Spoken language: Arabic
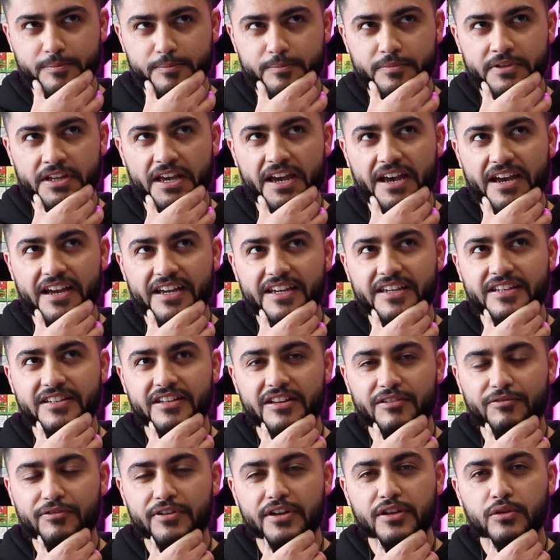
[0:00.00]
بنهايه
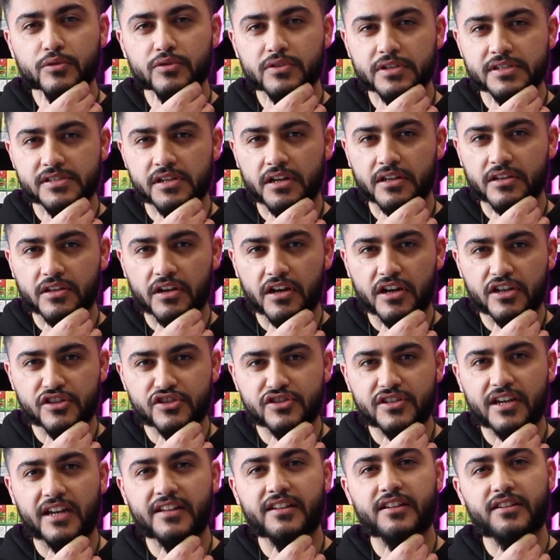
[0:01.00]

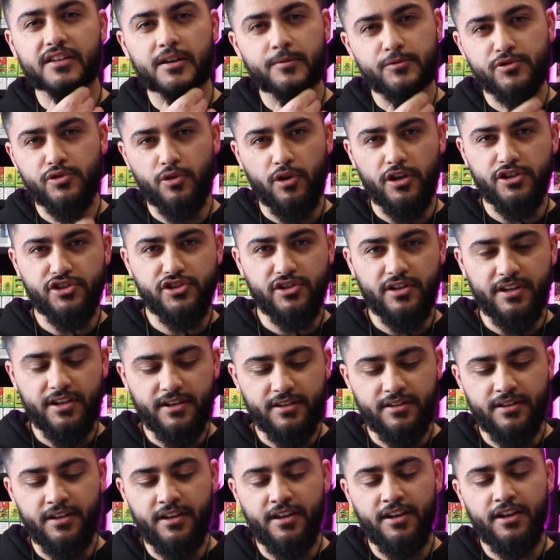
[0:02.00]
2019 كانت
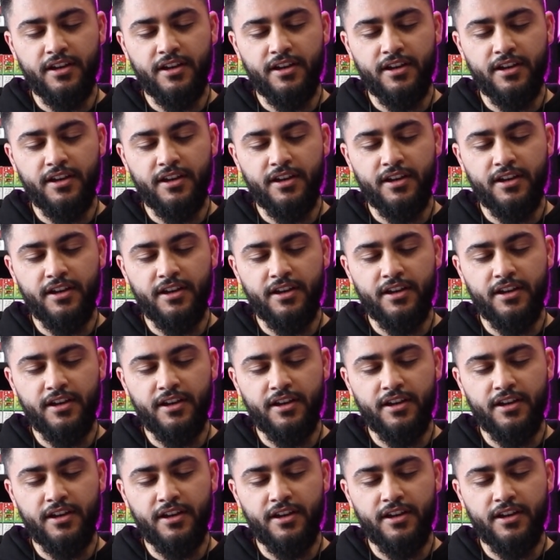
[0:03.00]
25